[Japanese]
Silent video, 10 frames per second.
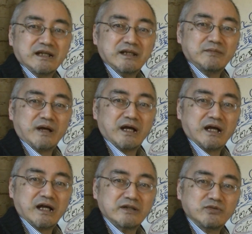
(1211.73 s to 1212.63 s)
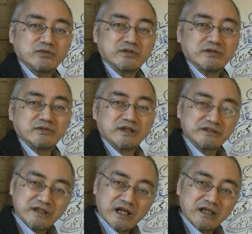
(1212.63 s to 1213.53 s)
えー、まああのうか
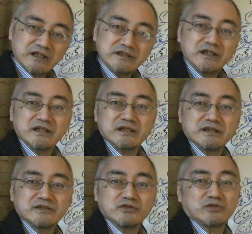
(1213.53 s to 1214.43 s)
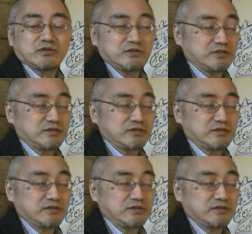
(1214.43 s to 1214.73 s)
つな形でちょっと